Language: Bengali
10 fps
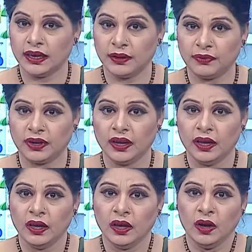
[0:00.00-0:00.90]
যায় হেরফের
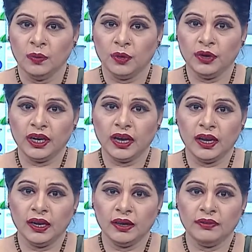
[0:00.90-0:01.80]
পণ্যের
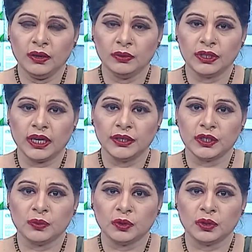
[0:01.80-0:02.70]
গায়ে লেবেল উঠিয়ে
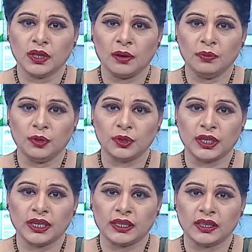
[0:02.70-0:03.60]
ইচ্ছেমতো দাম
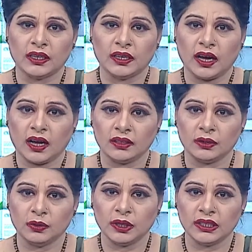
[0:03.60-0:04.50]
বসিয়ে ক্রেতাদের
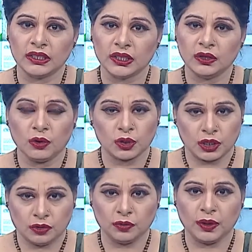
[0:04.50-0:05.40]
হাতে তুলে দিচ্ছেন
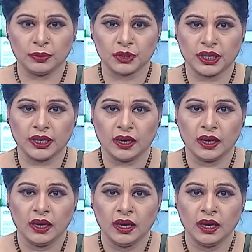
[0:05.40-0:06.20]
অসাধু ব্যবসায়ীরা